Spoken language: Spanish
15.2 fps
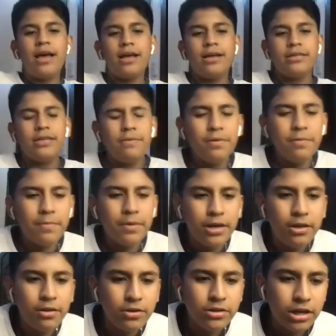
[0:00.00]
sean
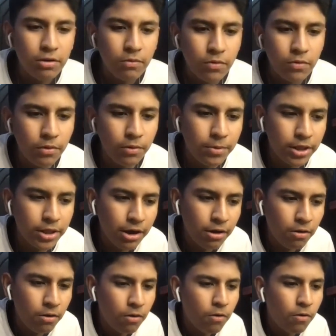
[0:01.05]
bienvenidos a un nuevo video,